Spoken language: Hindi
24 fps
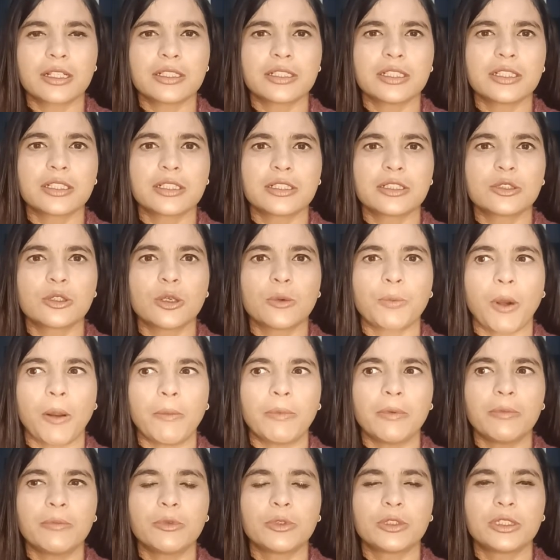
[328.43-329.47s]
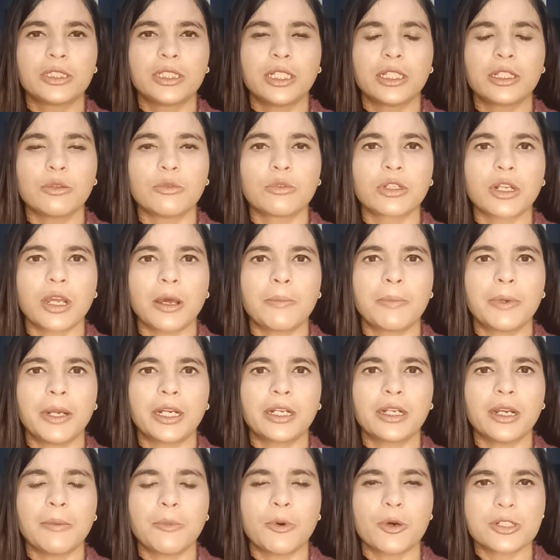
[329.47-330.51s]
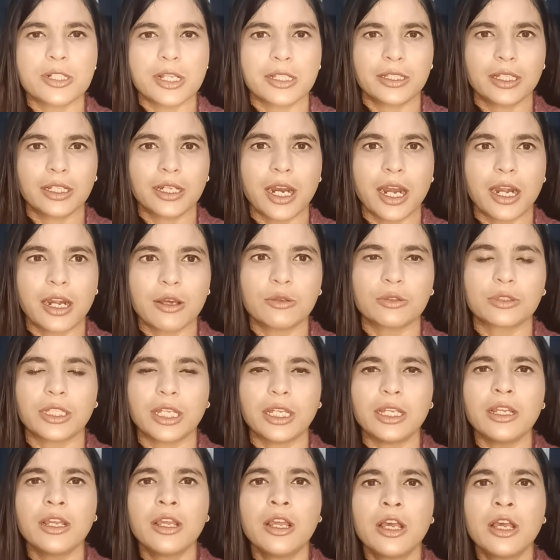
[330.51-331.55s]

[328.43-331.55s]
किसी किसी को प्रॉब्लम होती है कि उनका ब्लड ना बहुत ज़्यादा गाढ़ा होता है